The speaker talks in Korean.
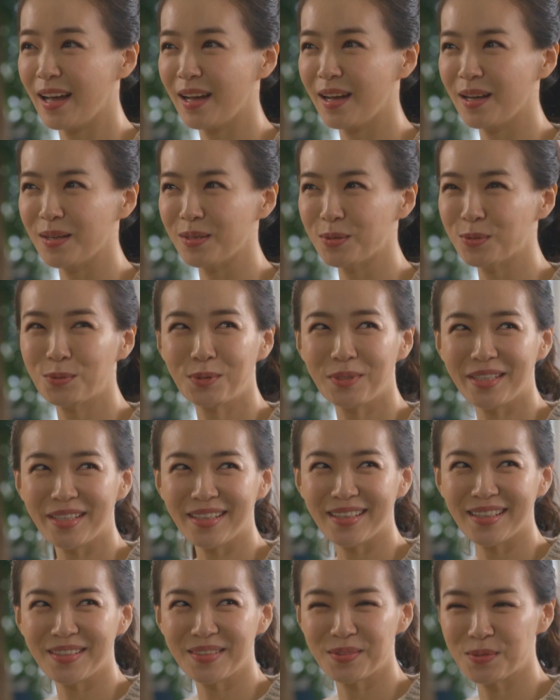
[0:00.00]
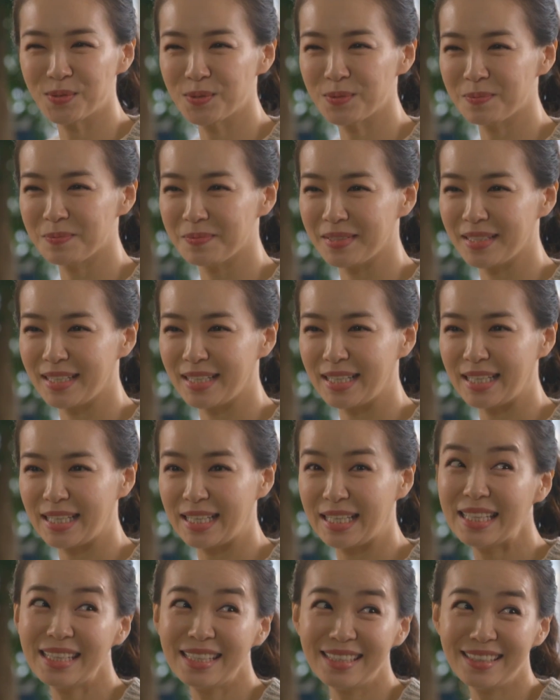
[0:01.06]
아, 우리 애가 좀
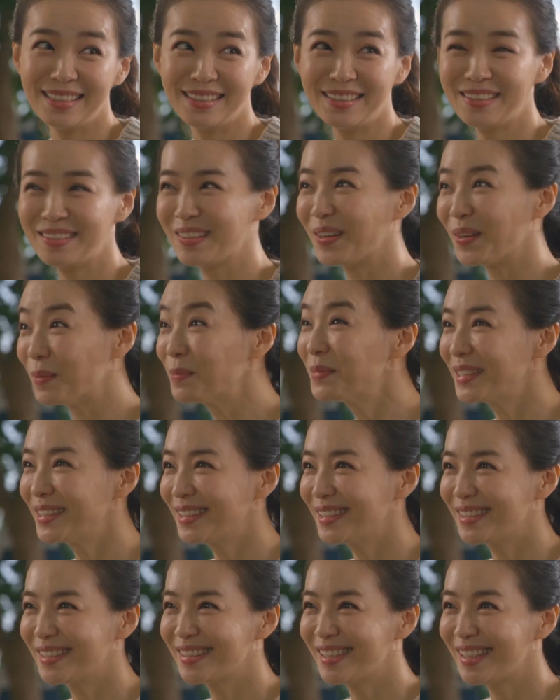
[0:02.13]
있는 듯 없는 듯